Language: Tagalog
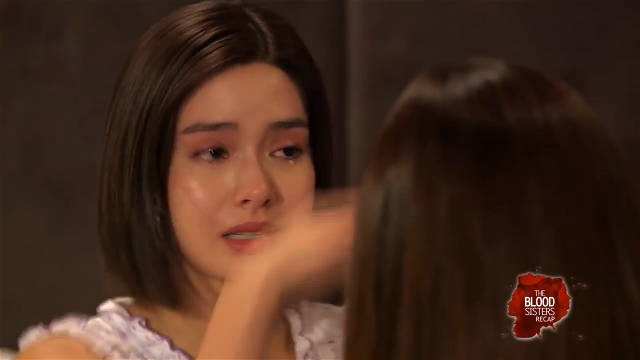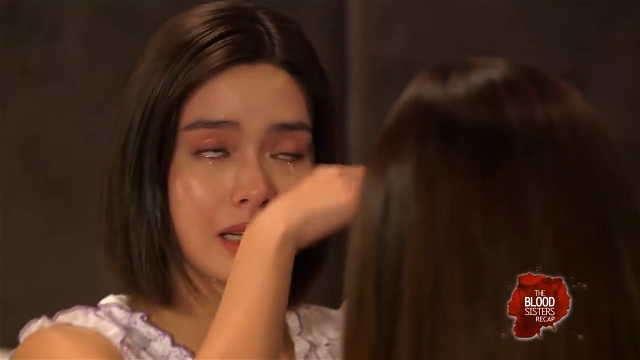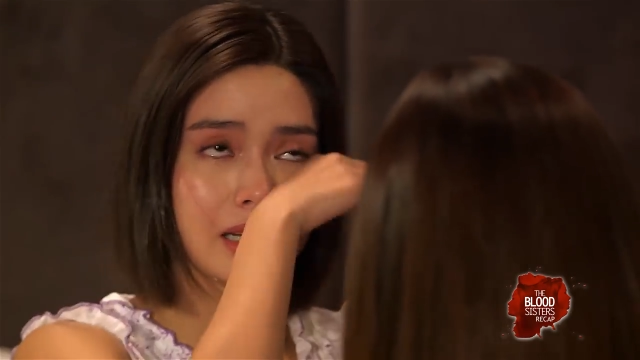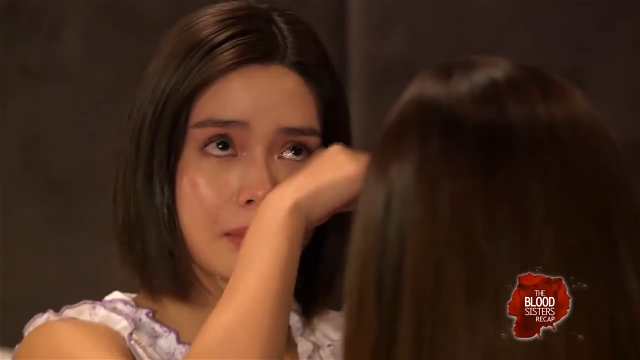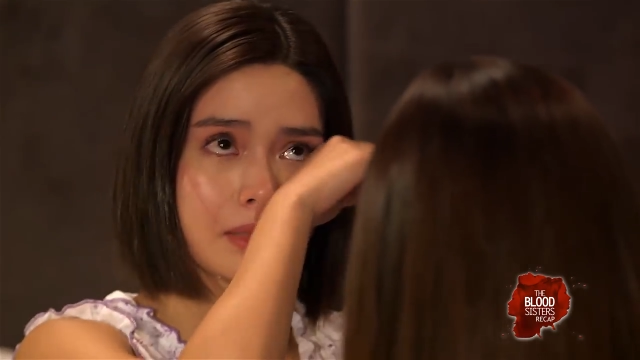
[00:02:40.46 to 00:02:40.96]

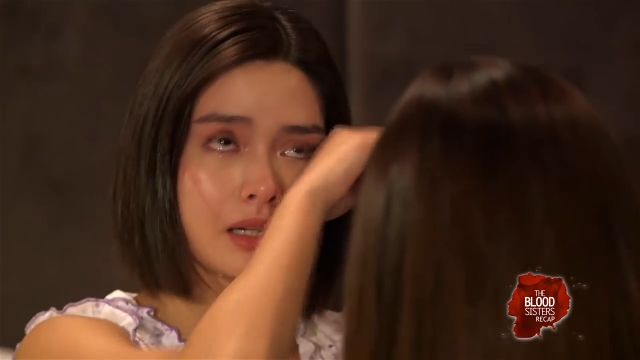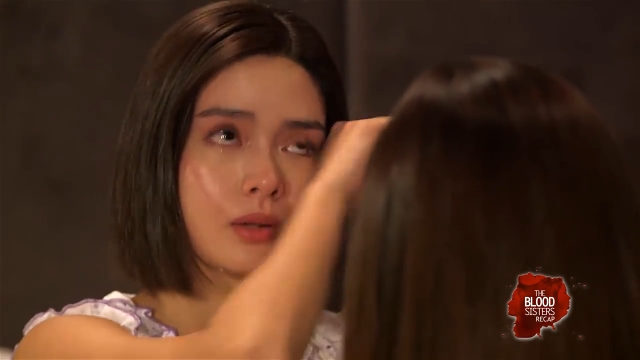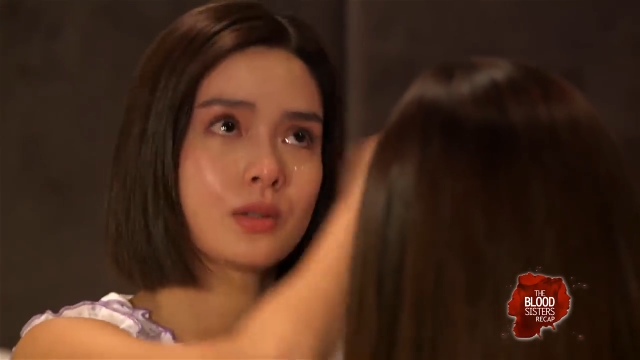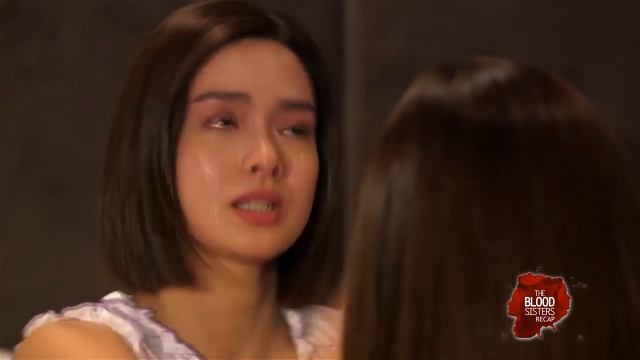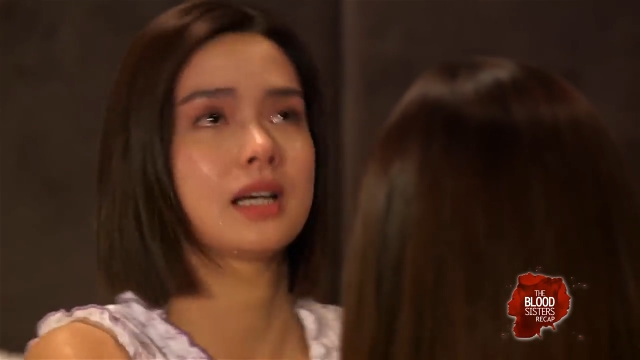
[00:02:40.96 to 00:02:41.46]
sanay naman
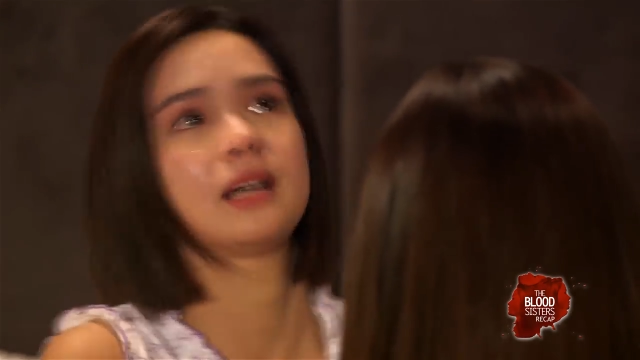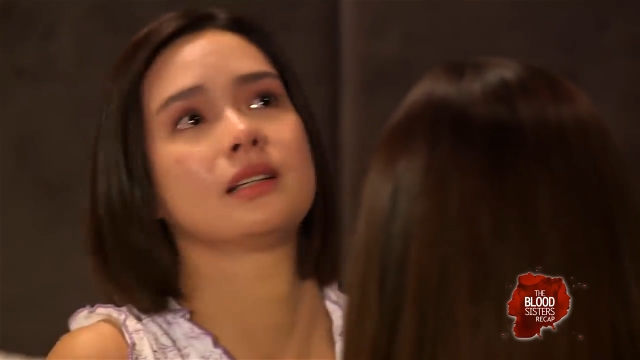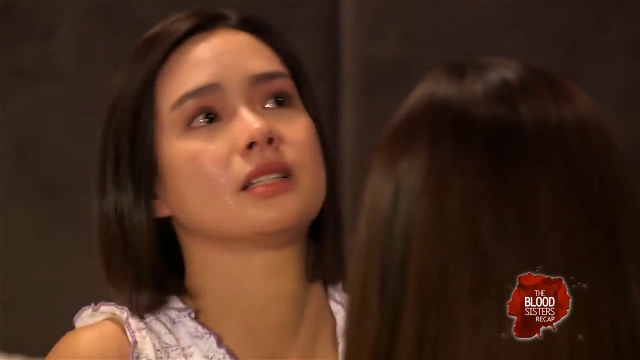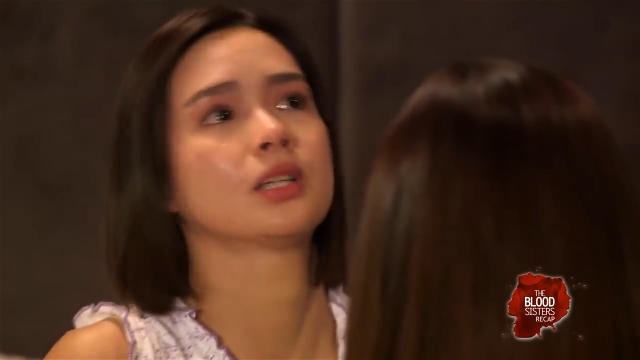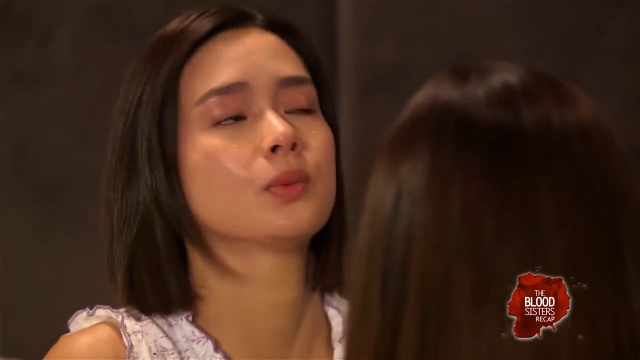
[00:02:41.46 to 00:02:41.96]
ako
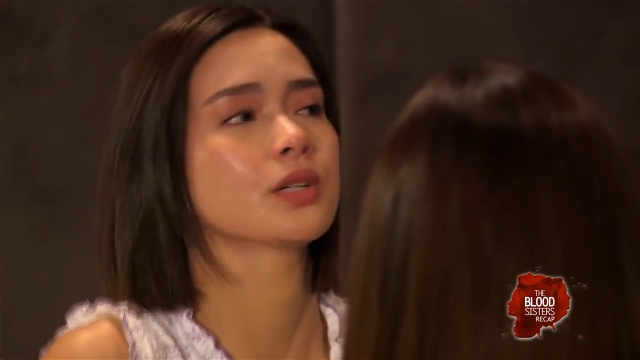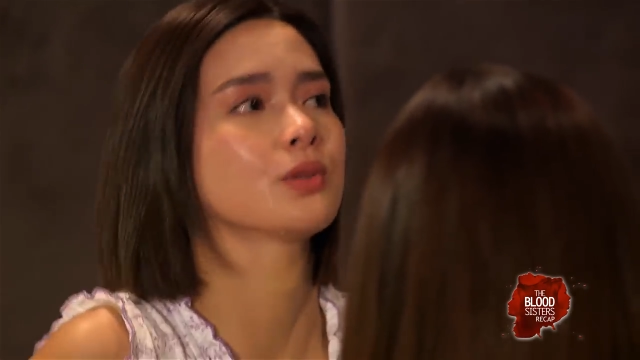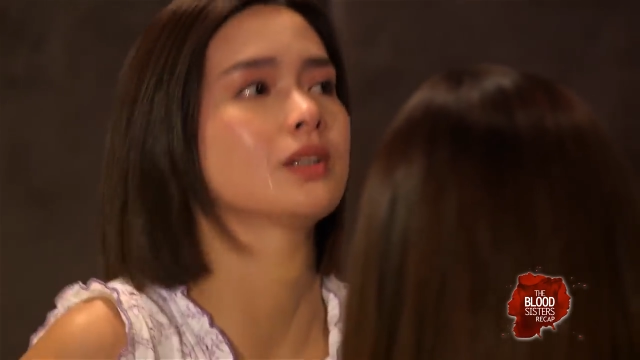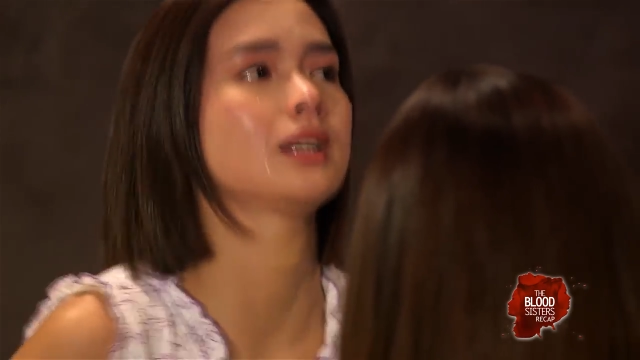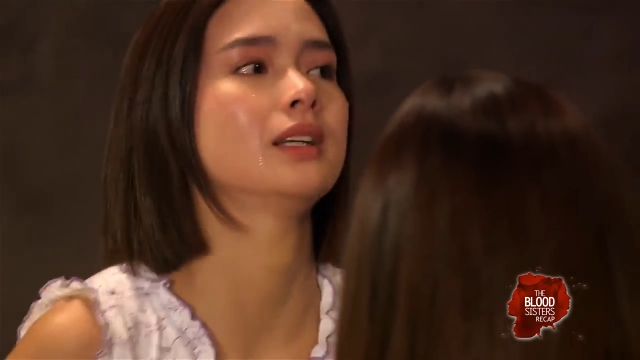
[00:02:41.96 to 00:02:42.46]
sa
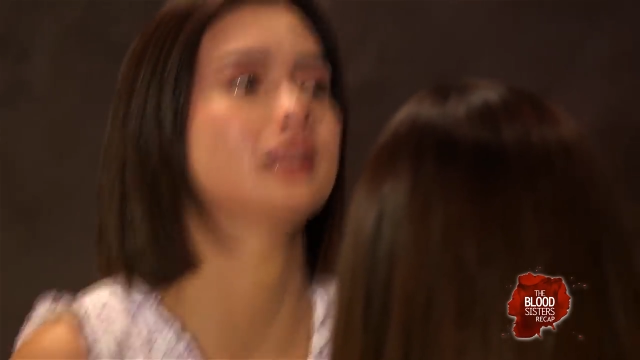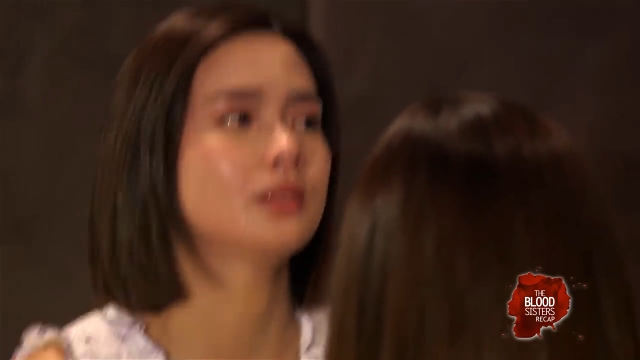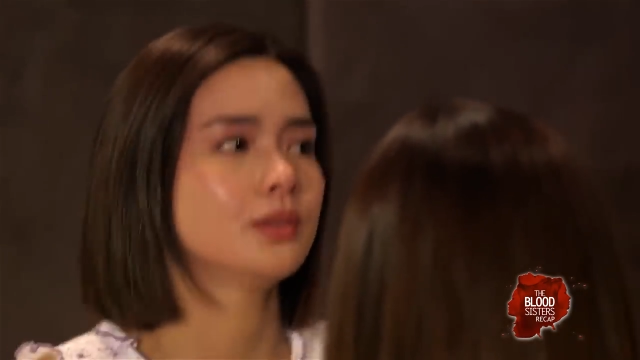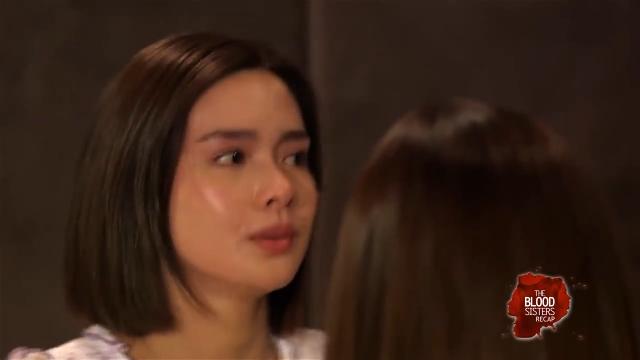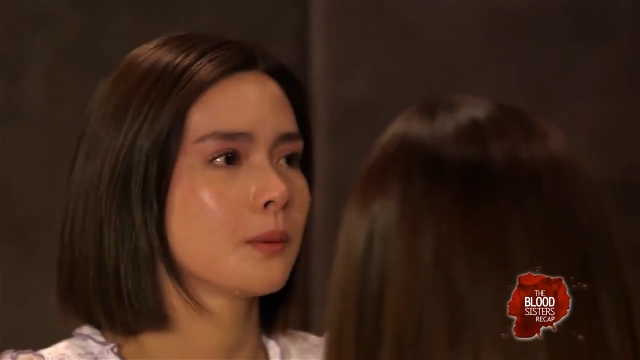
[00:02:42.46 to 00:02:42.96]
sitwasyon na
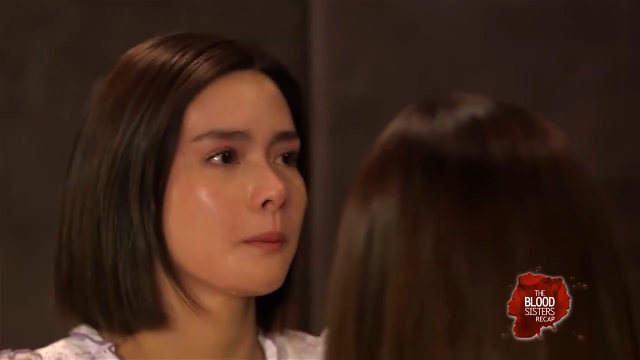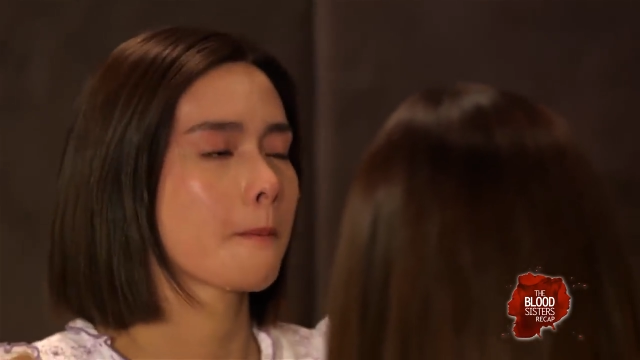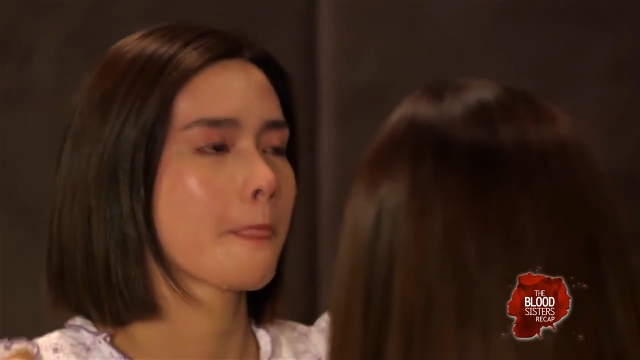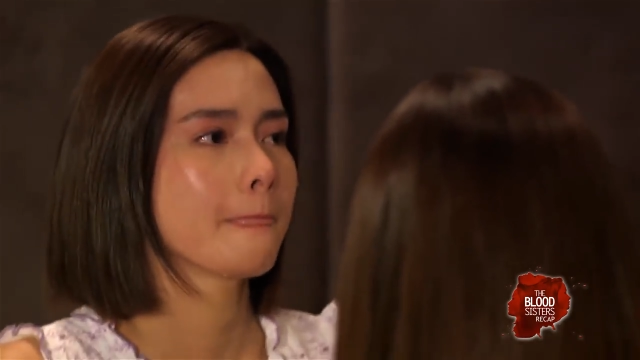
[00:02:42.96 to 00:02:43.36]
ganito. Yung,